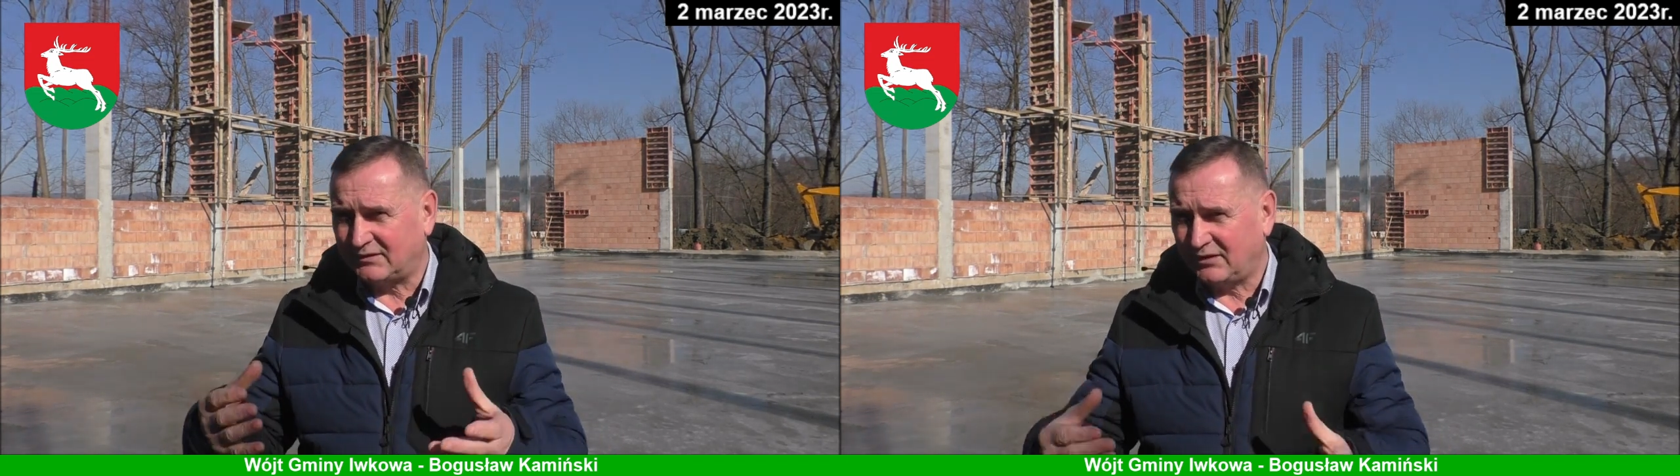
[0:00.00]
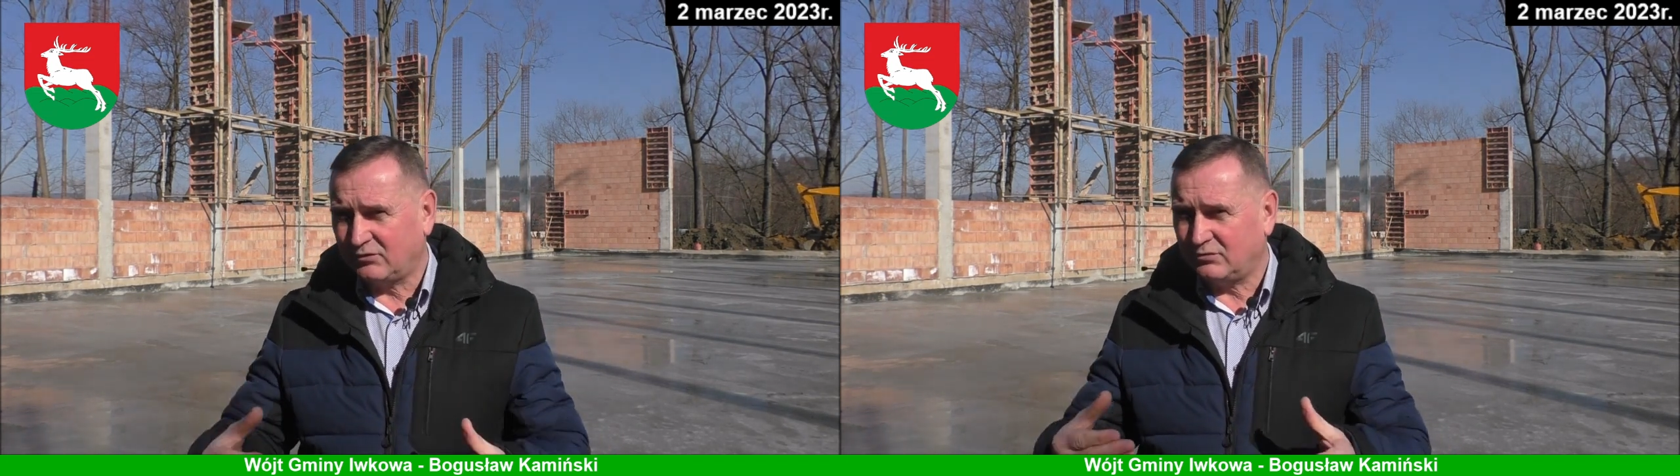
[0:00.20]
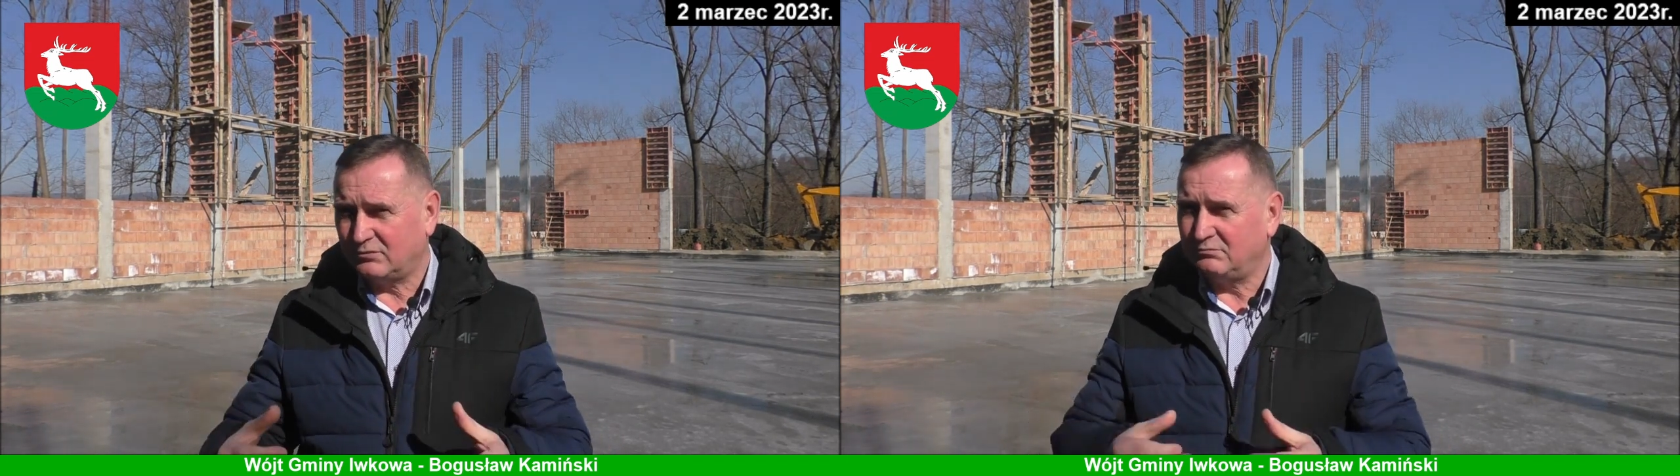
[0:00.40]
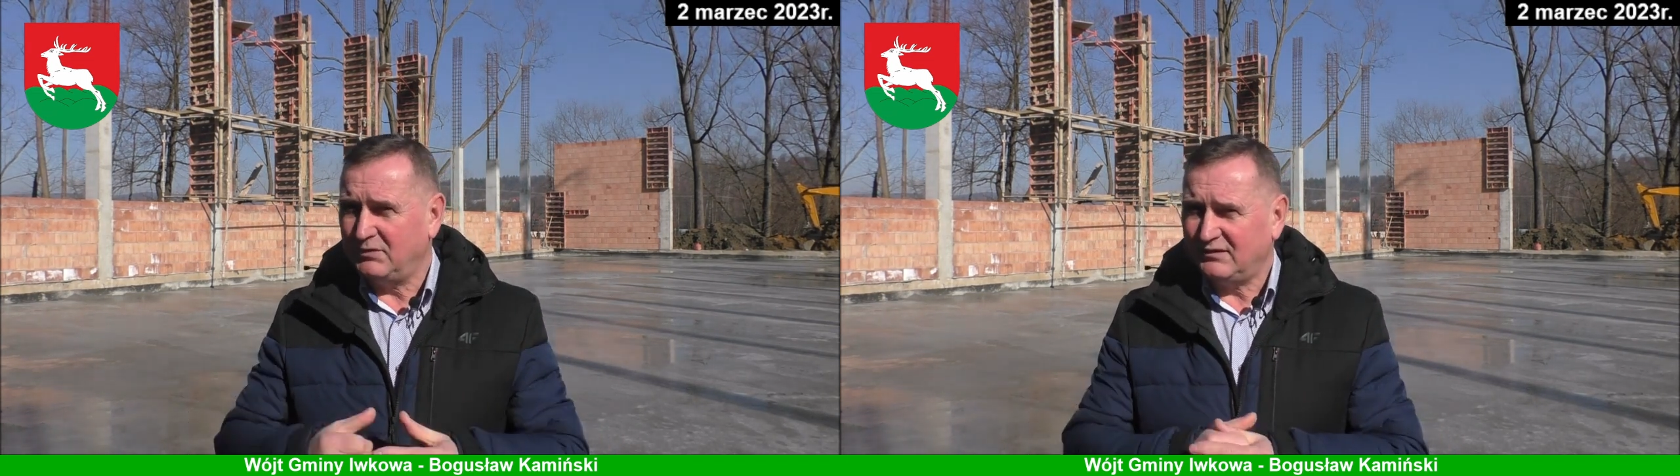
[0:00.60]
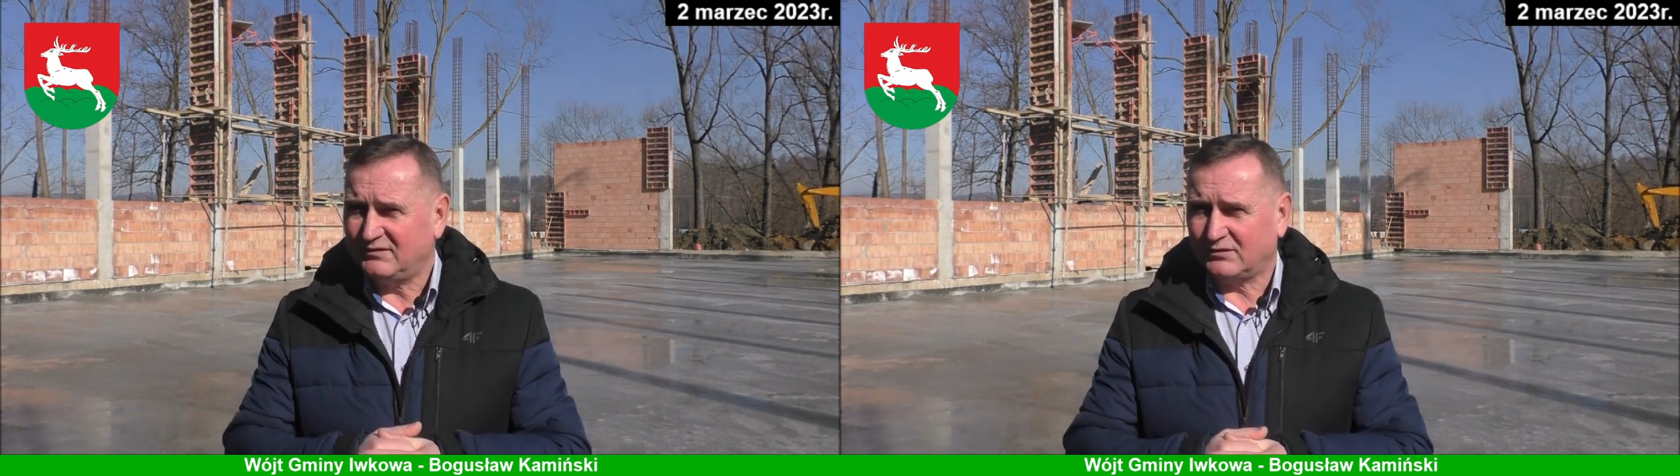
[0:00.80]
tego
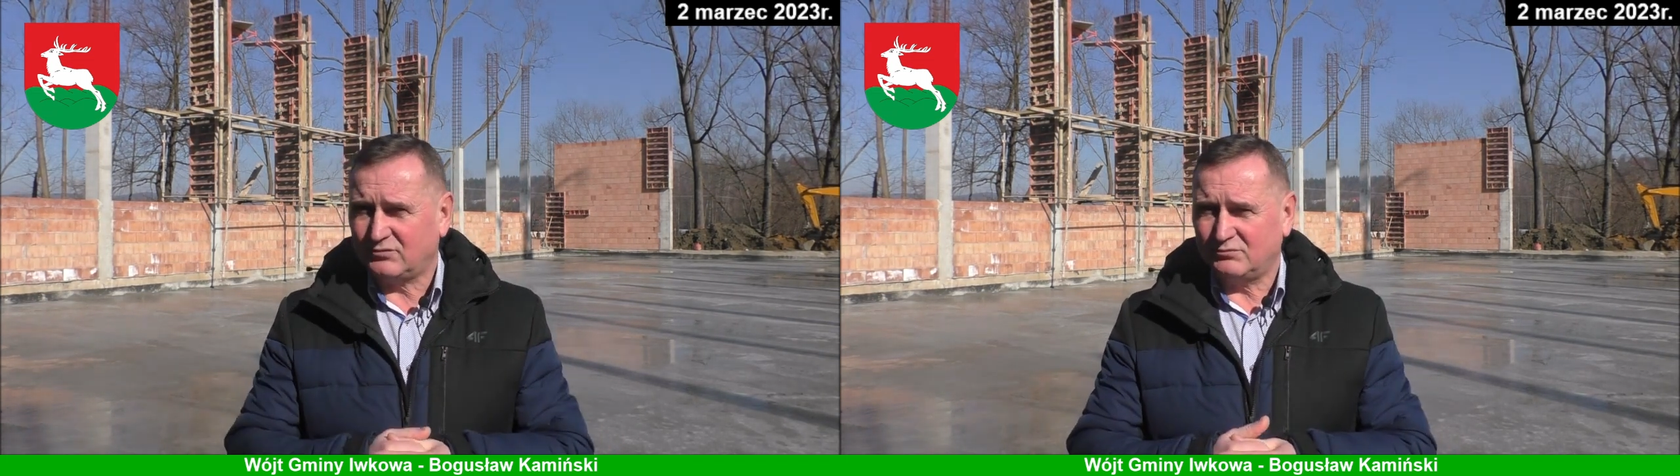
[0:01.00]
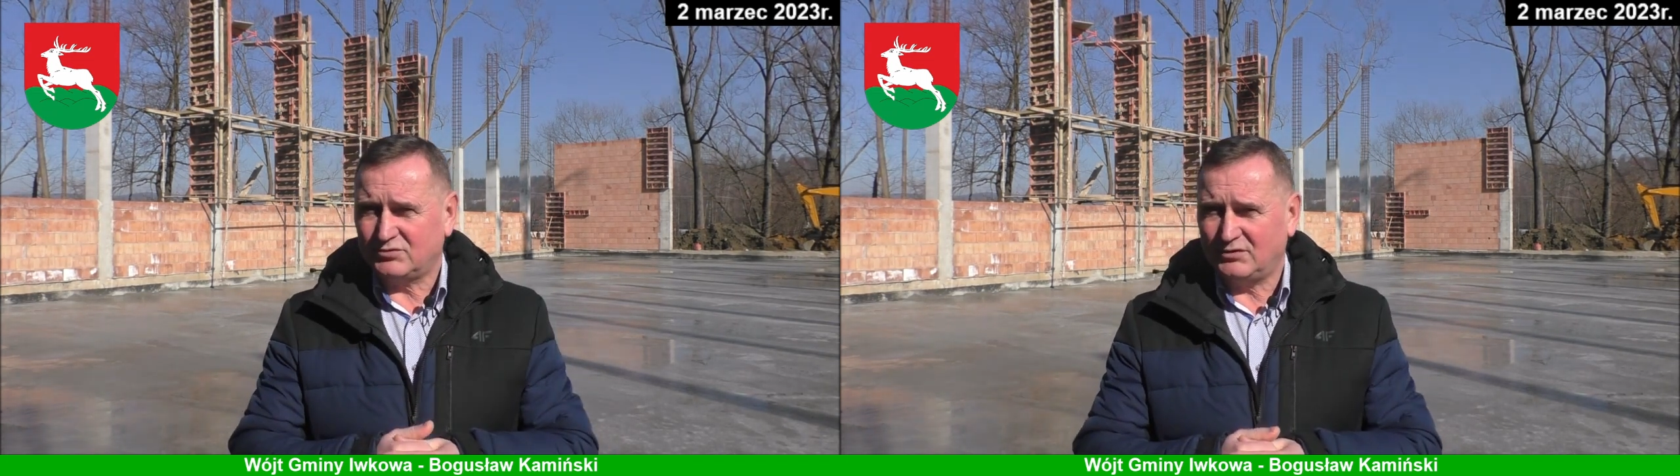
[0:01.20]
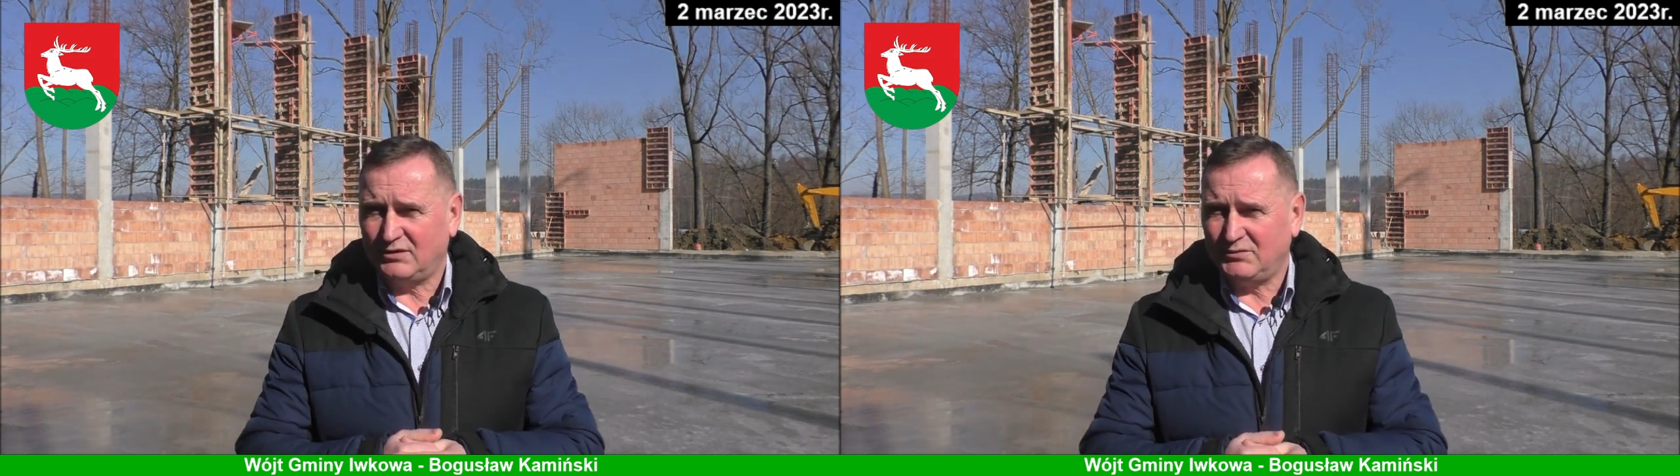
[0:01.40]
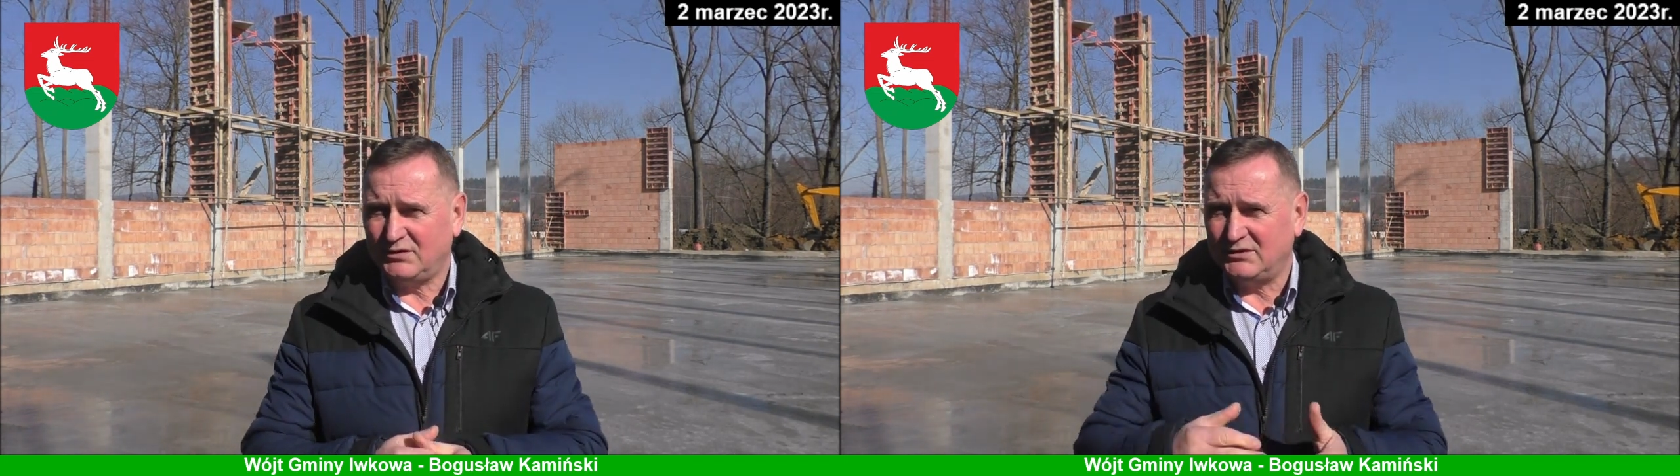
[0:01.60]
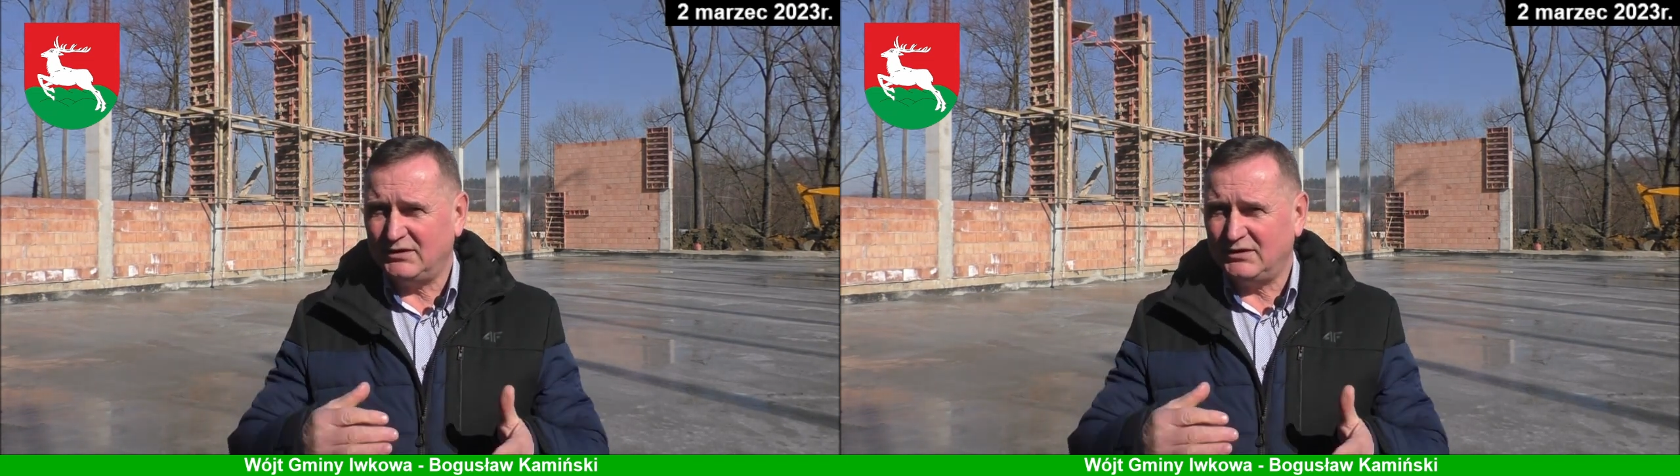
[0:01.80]
miejsca, w którym żyjemy,